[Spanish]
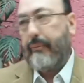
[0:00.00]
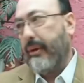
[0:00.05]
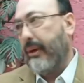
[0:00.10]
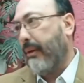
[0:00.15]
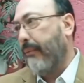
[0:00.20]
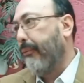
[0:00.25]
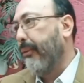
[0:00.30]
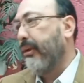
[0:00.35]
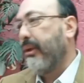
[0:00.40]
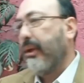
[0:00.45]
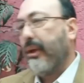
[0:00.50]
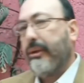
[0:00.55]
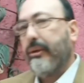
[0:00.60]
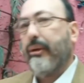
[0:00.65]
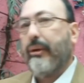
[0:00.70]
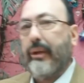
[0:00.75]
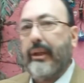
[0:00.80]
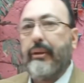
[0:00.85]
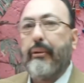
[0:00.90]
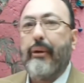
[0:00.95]
Bueno, pues
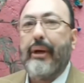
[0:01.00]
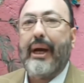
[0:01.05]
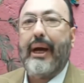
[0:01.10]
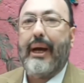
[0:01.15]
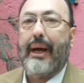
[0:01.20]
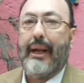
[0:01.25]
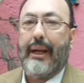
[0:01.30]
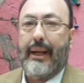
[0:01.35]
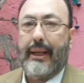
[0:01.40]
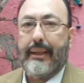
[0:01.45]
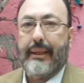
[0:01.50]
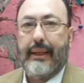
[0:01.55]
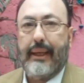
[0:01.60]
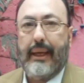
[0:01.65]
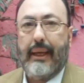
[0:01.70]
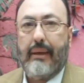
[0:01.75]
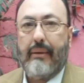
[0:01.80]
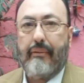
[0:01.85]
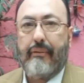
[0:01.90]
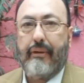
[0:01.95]
eso le toca a la
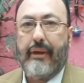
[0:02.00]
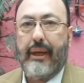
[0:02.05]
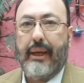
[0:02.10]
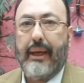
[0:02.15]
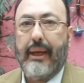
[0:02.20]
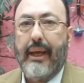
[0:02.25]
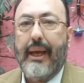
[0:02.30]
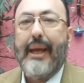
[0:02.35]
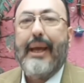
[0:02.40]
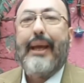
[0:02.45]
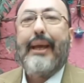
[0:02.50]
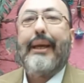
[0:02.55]
CFE.